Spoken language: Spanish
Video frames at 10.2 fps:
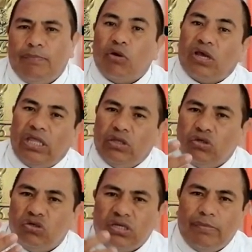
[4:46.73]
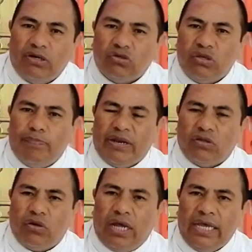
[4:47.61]
porque Dios nos ama, nos se
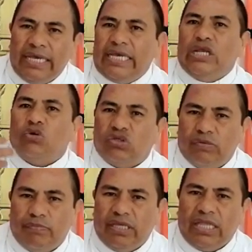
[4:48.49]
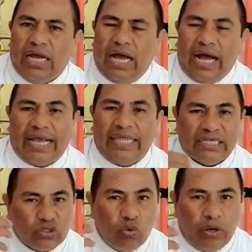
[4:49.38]
perdona y nos invita a que
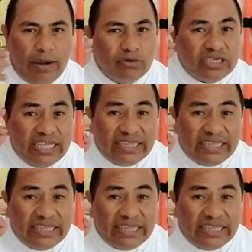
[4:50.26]
descubramos,